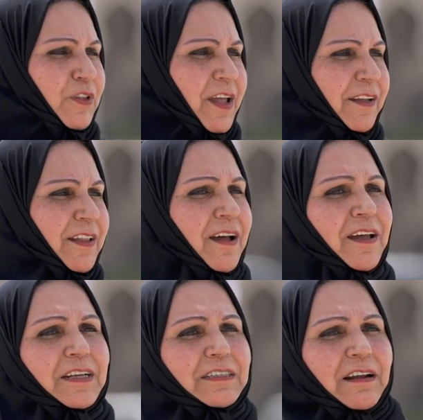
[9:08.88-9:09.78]
المتحده
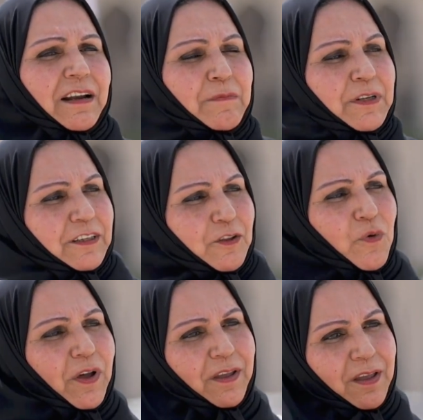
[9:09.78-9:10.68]
صار العمل
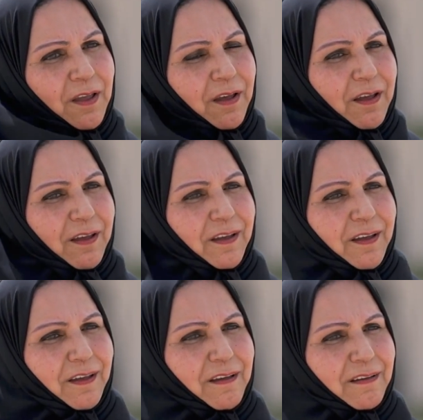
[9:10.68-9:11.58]
التطوعي
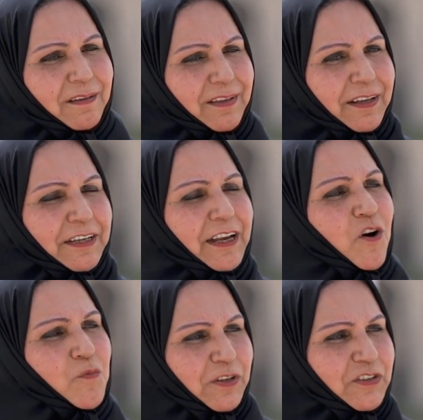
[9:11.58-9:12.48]
آه، يعني
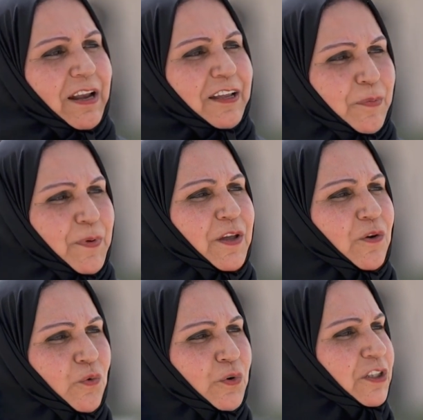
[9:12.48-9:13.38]
له مجال
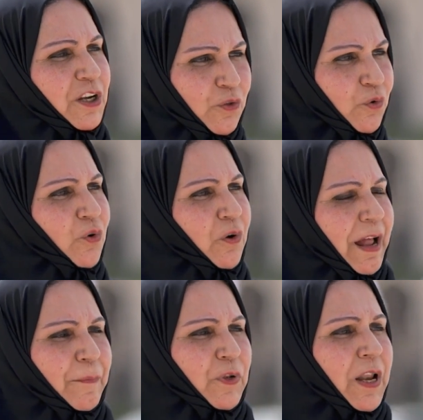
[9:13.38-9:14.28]
كبير ونشاطه
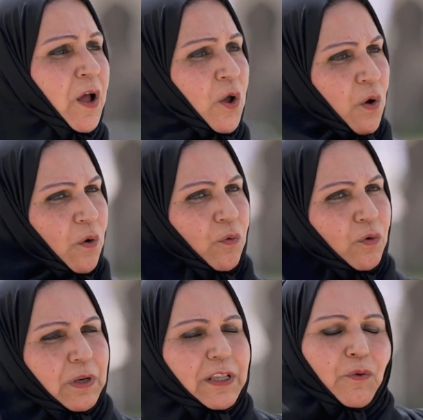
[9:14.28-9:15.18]
الحمد لله
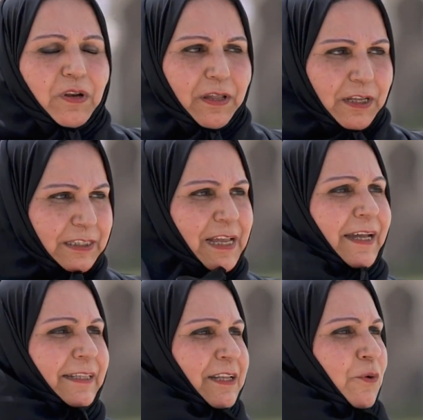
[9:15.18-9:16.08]
والدوله
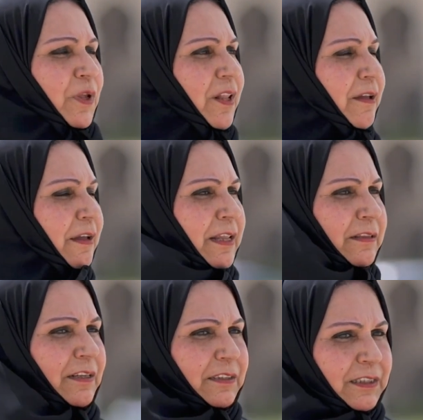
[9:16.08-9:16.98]
تساعدنا ويعني
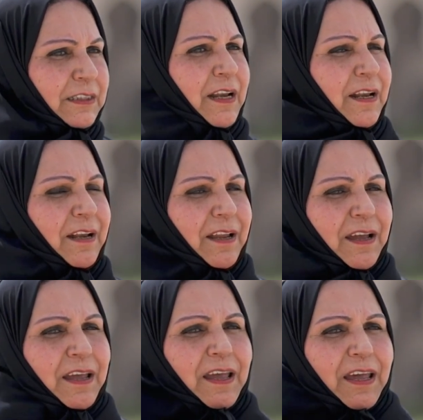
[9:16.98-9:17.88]
تعطينا
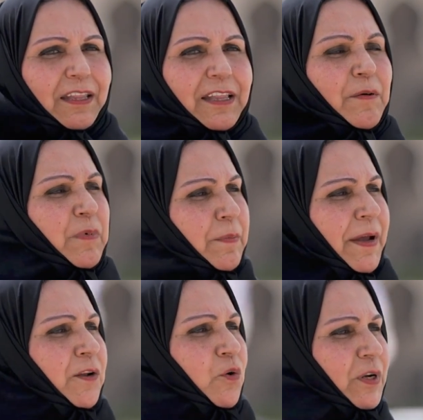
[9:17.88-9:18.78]
الدعم
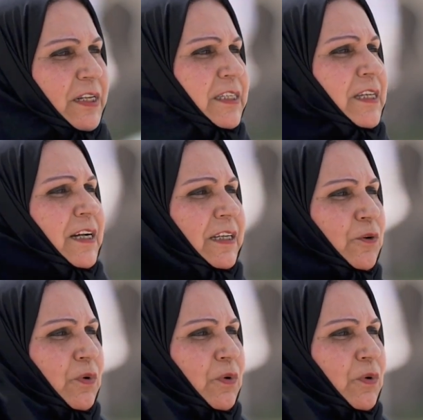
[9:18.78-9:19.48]
المعنوي والانساني